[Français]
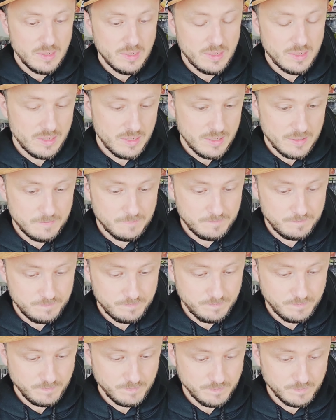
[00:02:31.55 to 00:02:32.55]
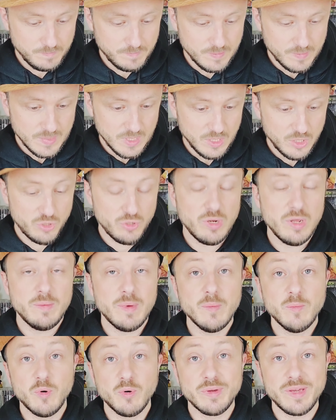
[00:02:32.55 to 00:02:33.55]
Euh, je l'ai
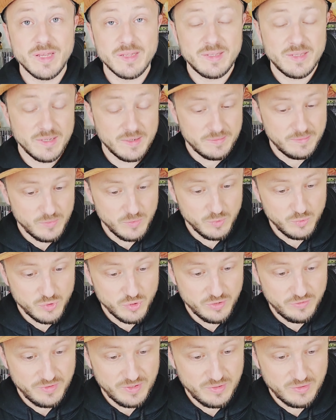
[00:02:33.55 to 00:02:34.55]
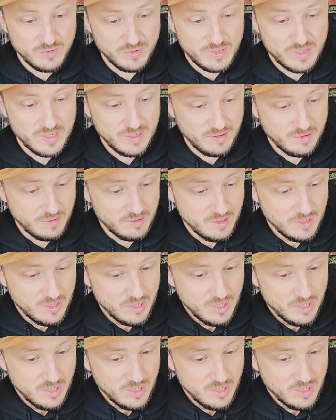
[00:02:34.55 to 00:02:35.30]
même en 4K, donc j'ai envie de te dire,